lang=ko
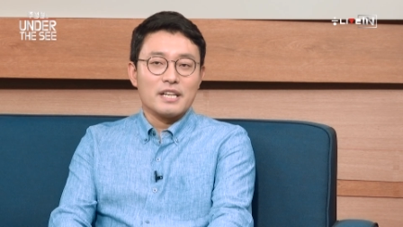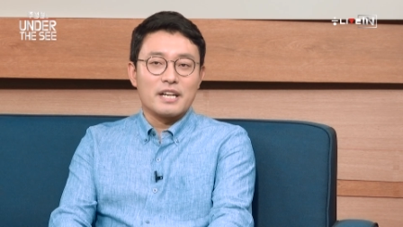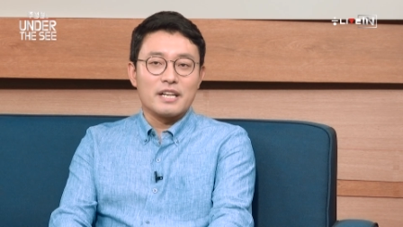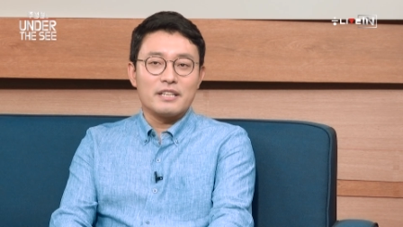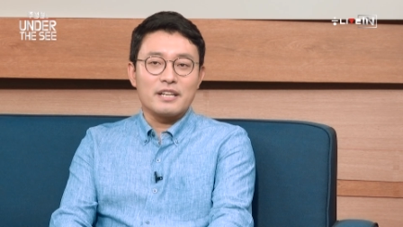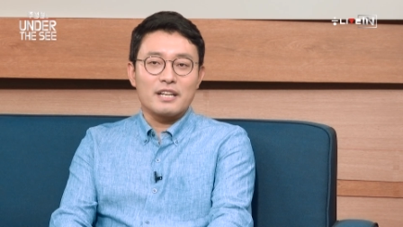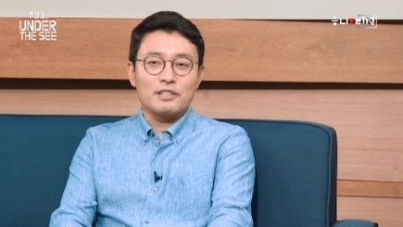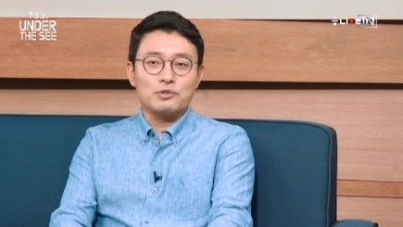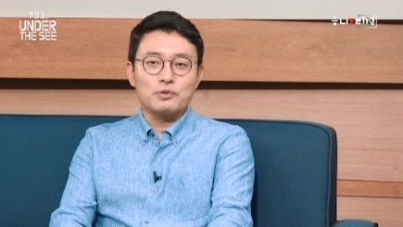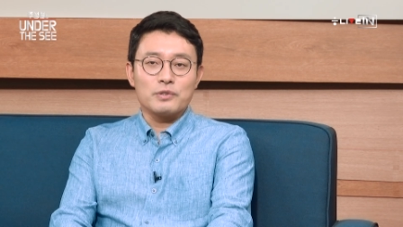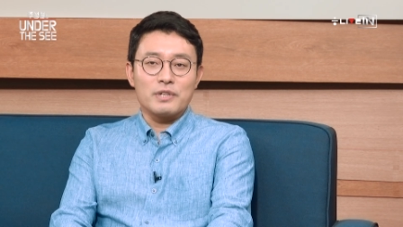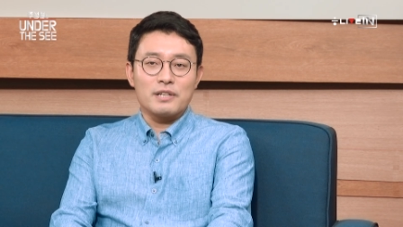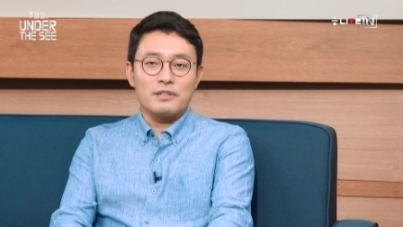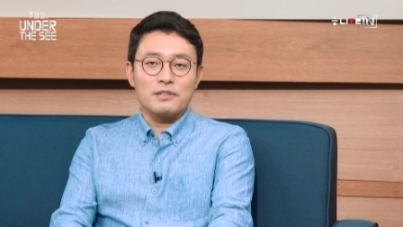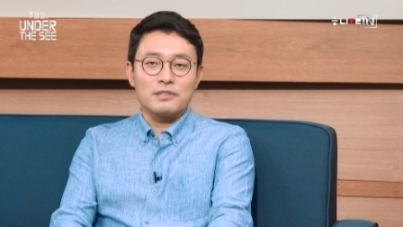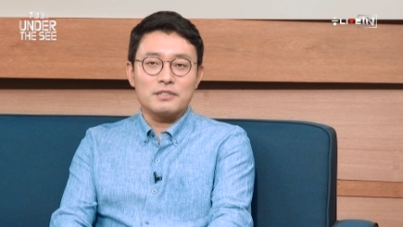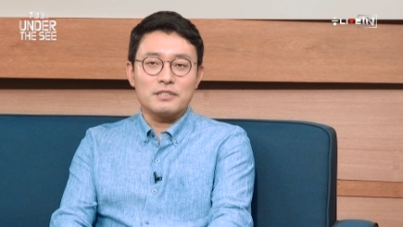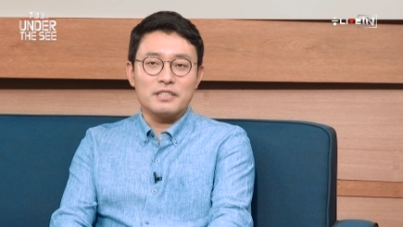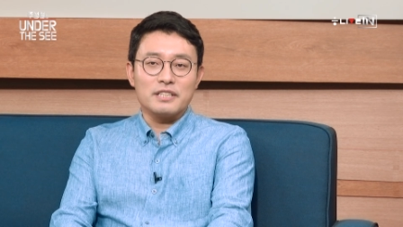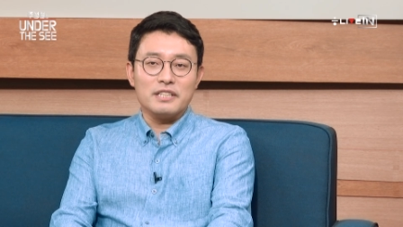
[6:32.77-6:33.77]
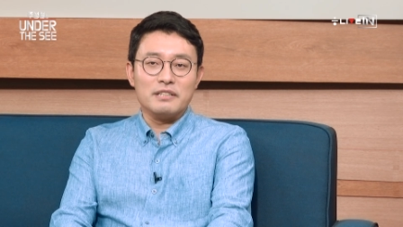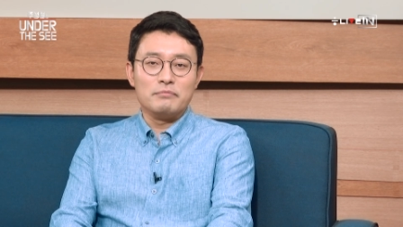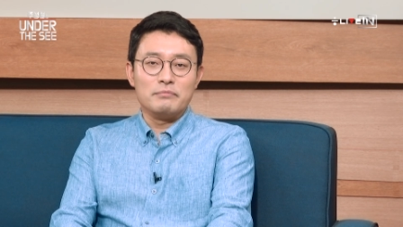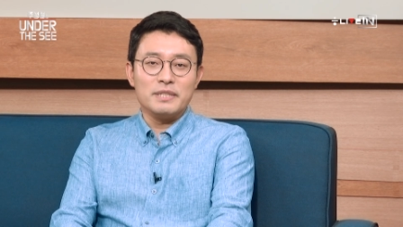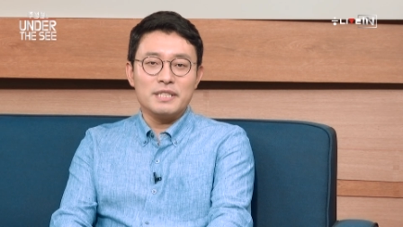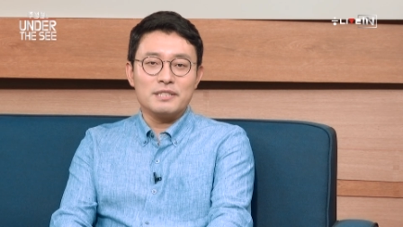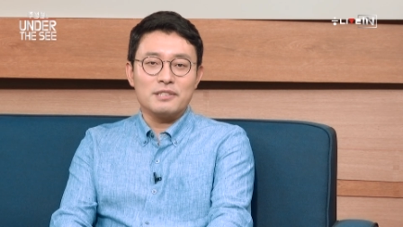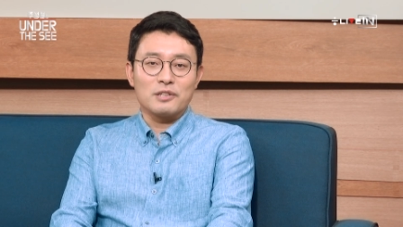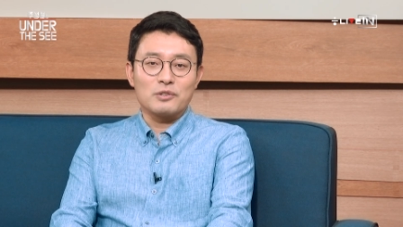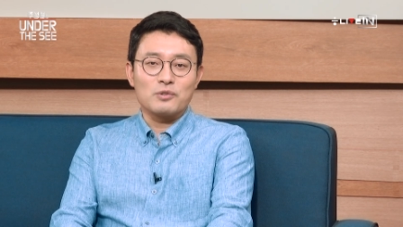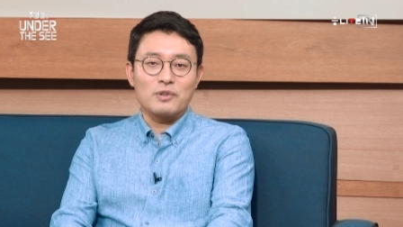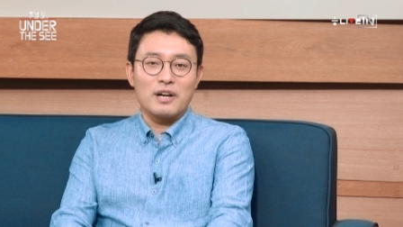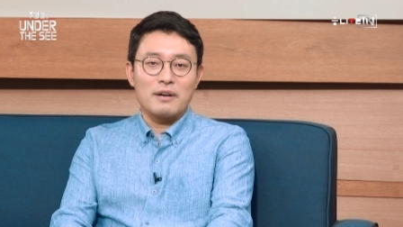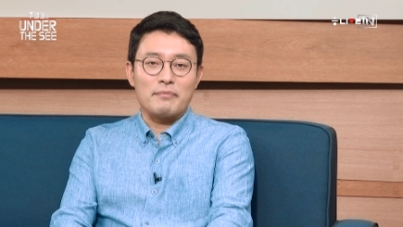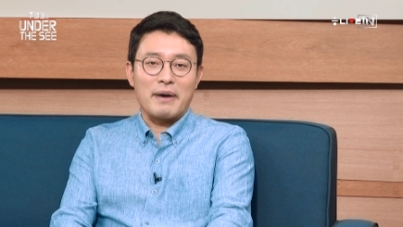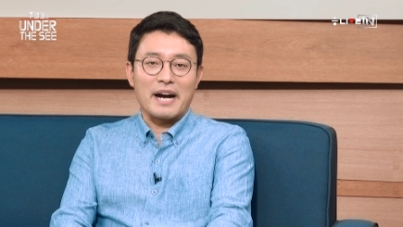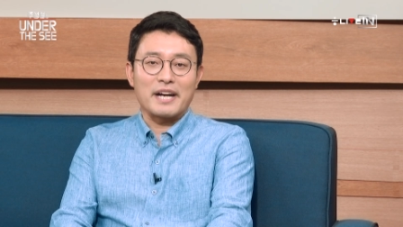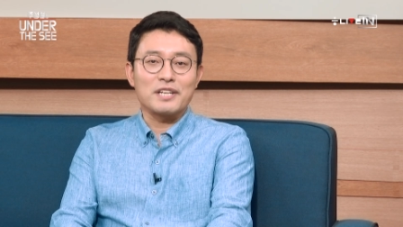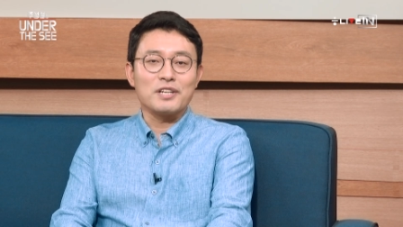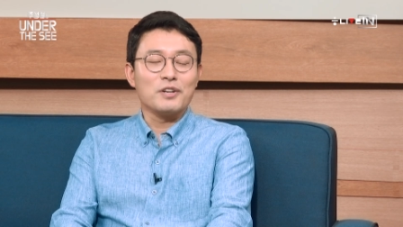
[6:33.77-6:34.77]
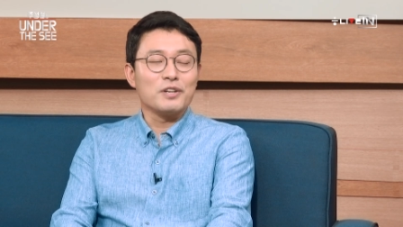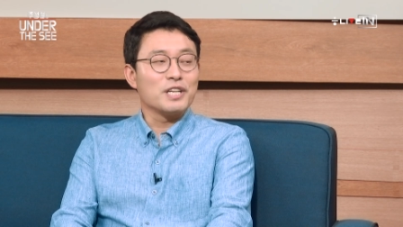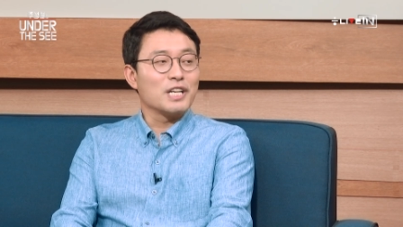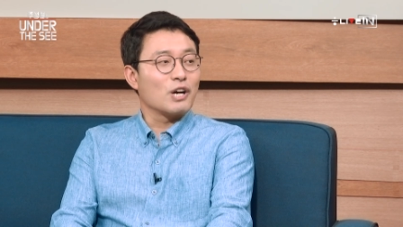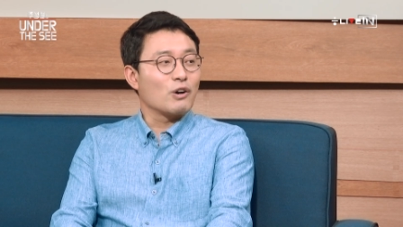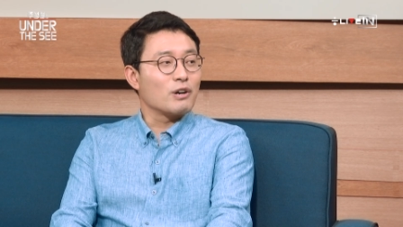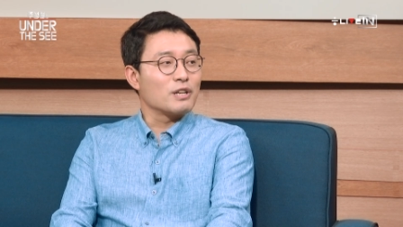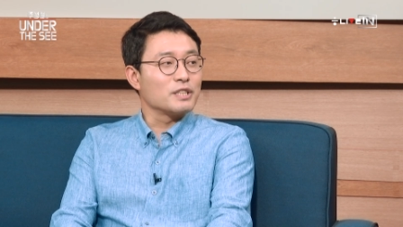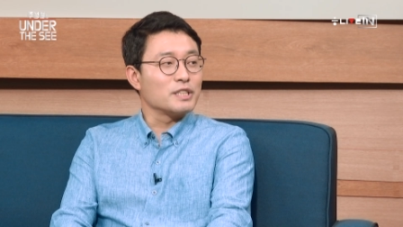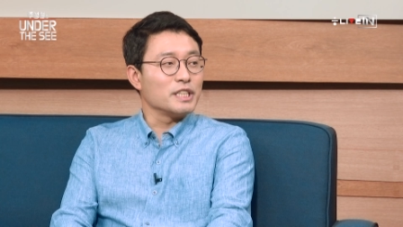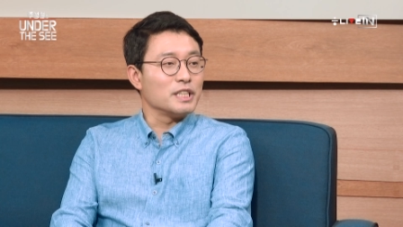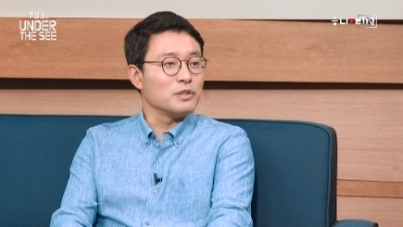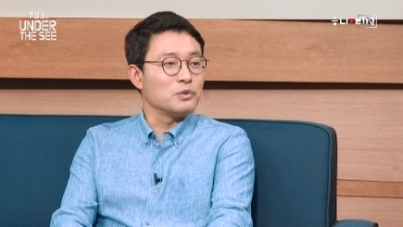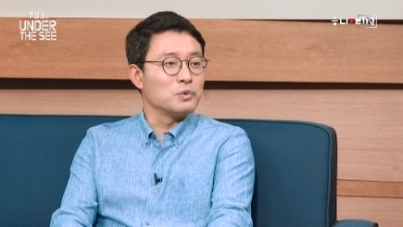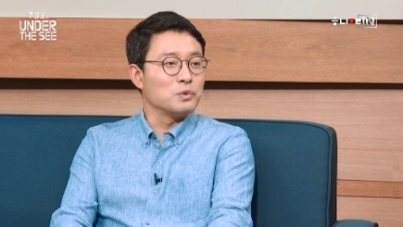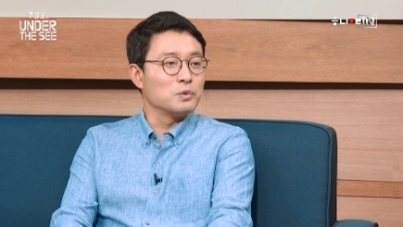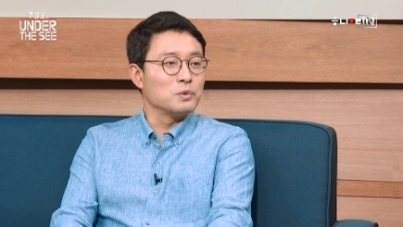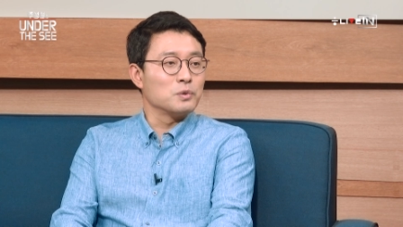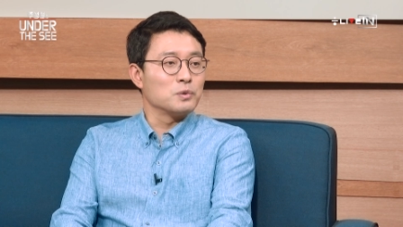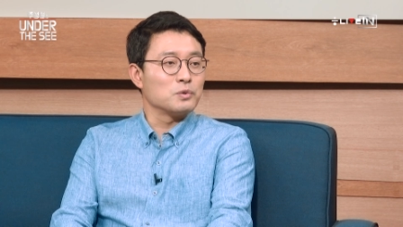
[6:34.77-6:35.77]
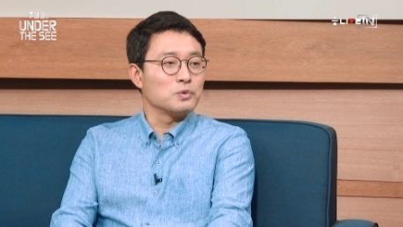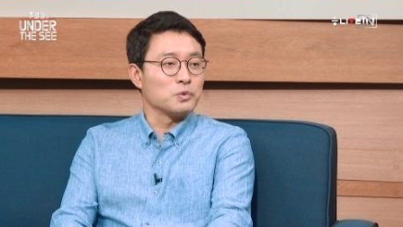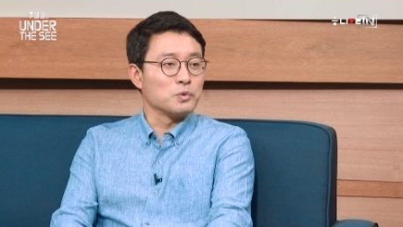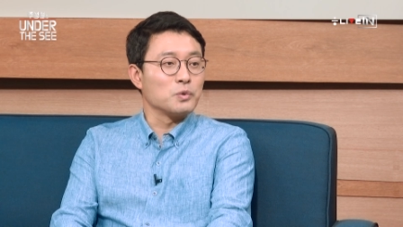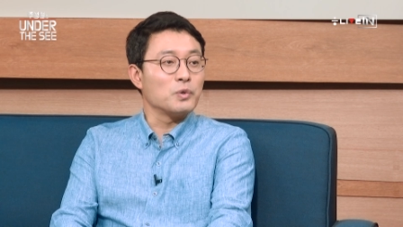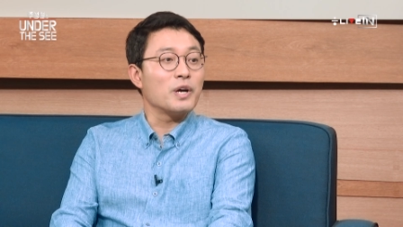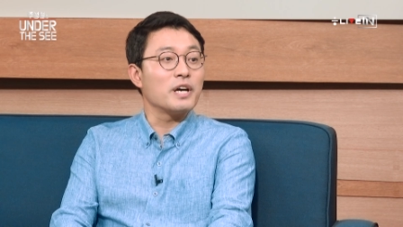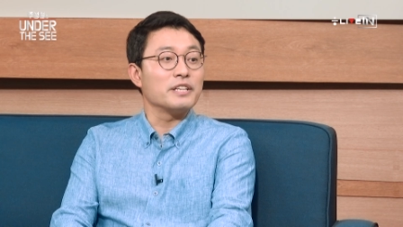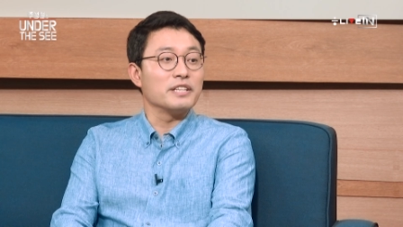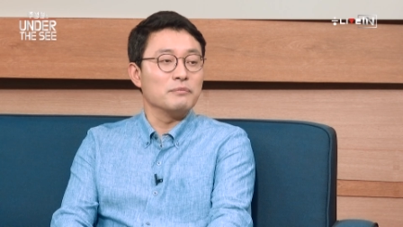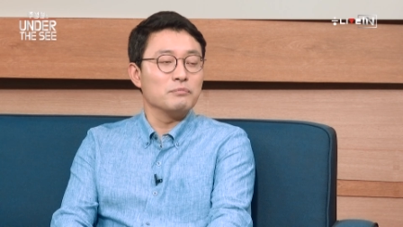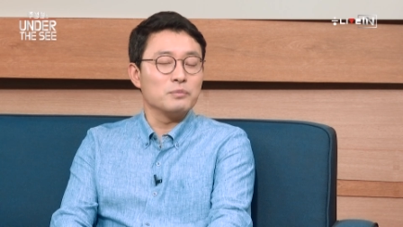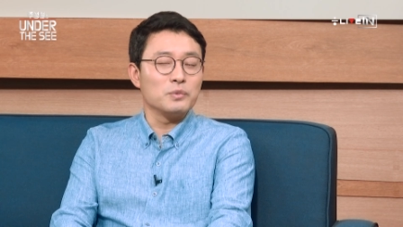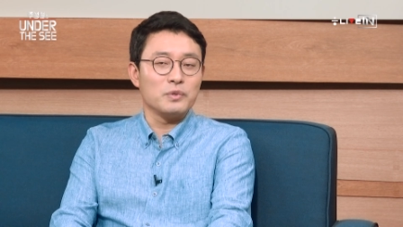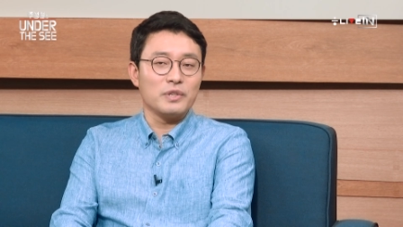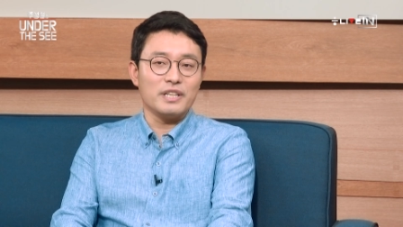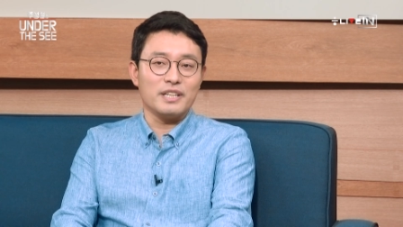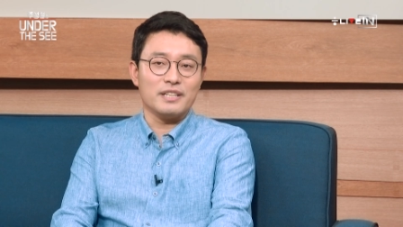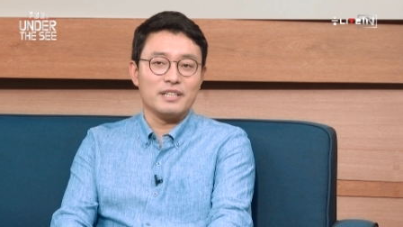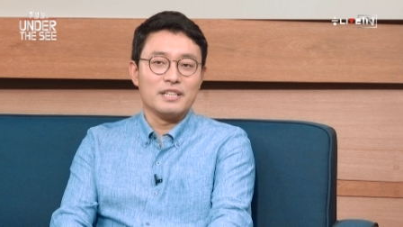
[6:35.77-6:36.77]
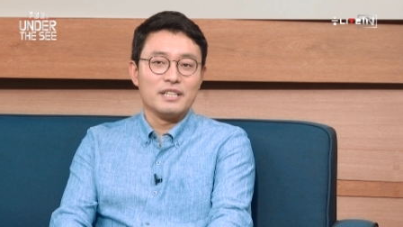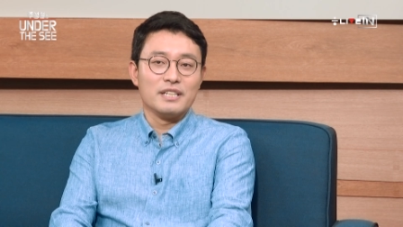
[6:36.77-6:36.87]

게다가 중요한 것은 이 임민선과 박경이라고 하는 이 두 중요한 인물이